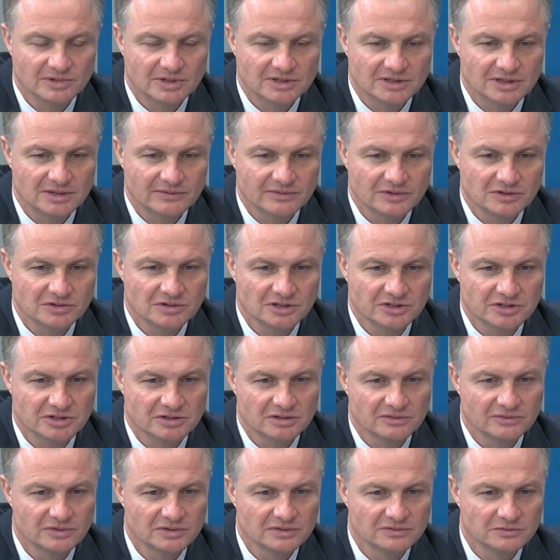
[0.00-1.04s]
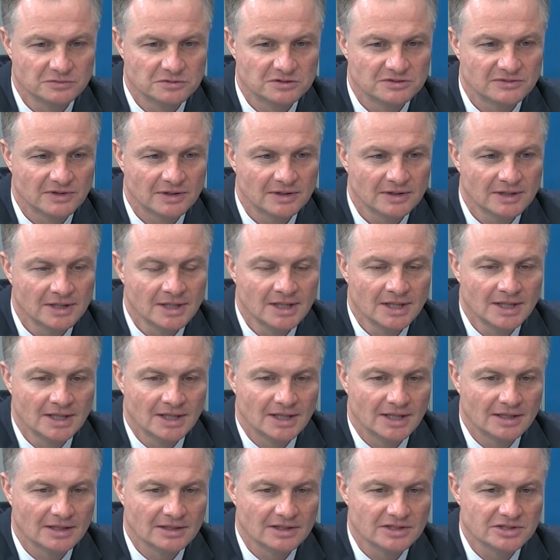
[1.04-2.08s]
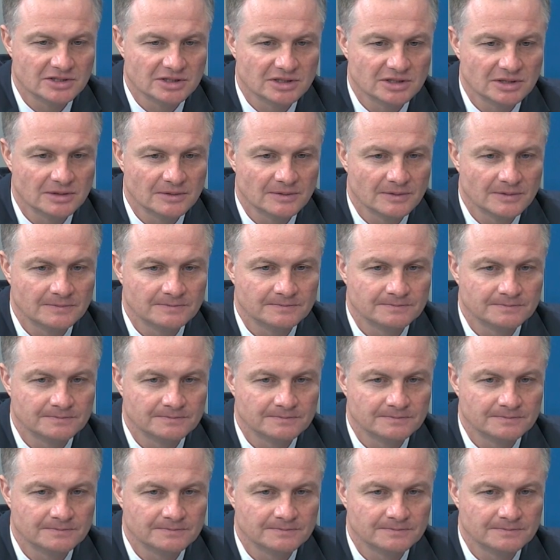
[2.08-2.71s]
ma trafić do naszego województwa, ale jeżeli